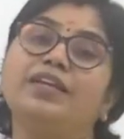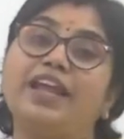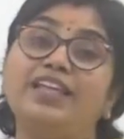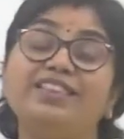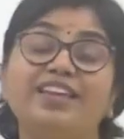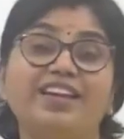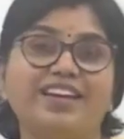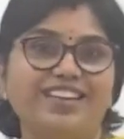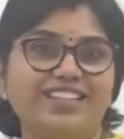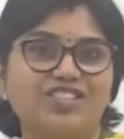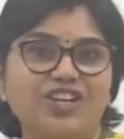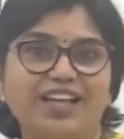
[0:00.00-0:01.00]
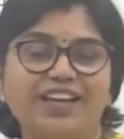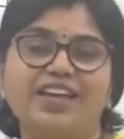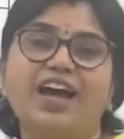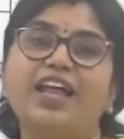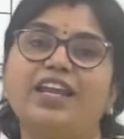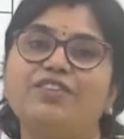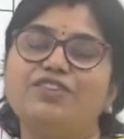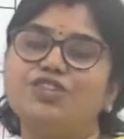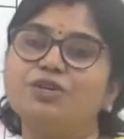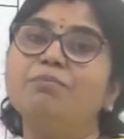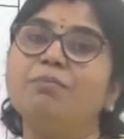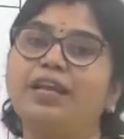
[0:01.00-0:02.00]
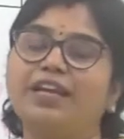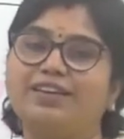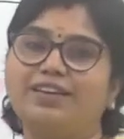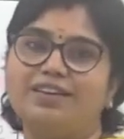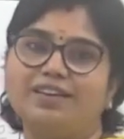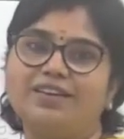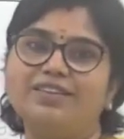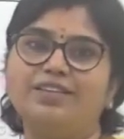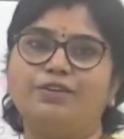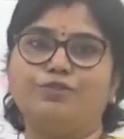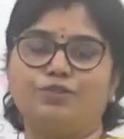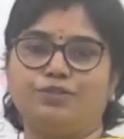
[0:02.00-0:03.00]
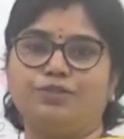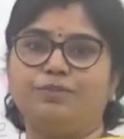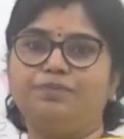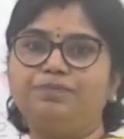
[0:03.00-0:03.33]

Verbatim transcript: కేంద్రీకరించాలి అన్న విషయం మనకి క్లియర్ గా తెలుస్తుంది